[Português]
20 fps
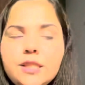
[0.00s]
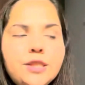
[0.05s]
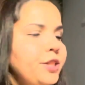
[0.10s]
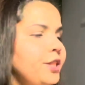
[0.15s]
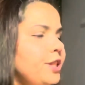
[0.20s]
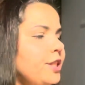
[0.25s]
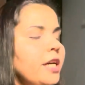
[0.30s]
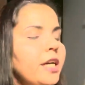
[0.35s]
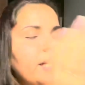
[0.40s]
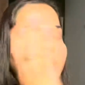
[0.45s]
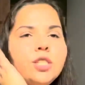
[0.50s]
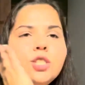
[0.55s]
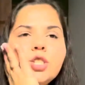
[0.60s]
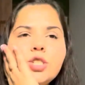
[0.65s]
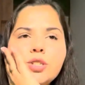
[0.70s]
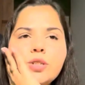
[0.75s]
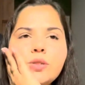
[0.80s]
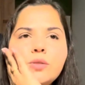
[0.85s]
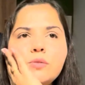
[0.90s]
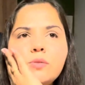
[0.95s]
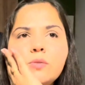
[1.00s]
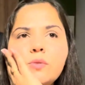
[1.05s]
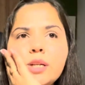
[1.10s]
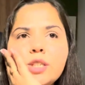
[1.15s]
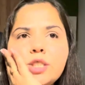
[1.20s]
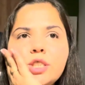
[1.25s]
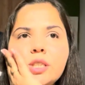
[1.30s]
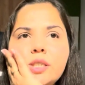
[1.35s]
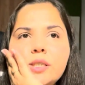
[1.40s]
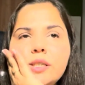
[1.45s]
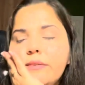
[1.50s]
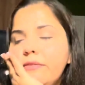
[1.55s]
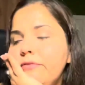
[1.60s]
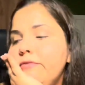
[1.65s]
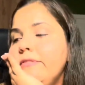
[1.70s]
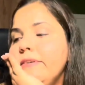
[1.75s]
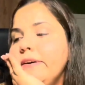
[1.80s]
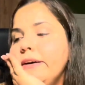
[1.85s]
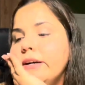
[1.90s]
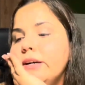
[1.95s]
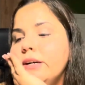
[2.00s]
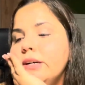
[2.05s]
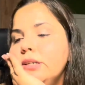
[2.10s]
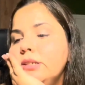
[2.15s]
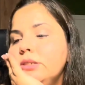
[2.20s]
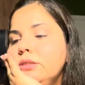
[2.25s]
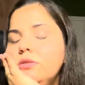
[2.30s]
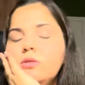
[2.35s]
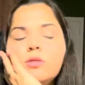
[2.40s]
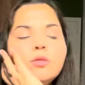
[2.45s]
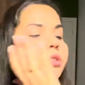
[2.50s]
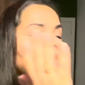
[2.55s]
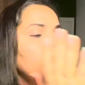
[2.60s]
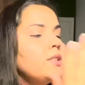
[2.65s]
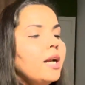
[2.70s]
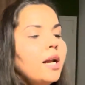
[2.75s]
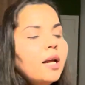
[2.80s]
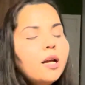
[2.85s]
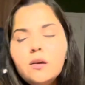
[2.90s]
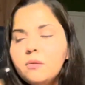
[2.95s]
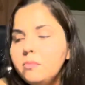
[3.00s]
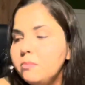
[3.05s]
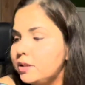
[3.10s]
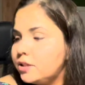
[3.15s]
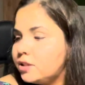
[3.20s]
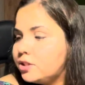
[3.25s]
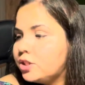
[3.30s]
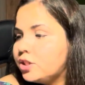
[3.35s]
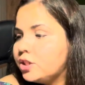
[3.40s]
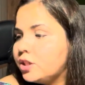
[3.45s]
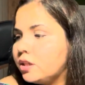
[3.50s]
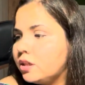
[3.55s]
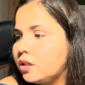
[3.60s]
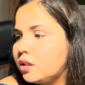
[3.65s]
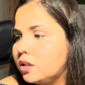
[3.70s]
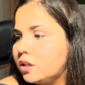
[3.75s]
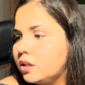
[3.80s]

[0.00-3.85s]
Gente, eu não tô achando a faca. Onde será que eu meti?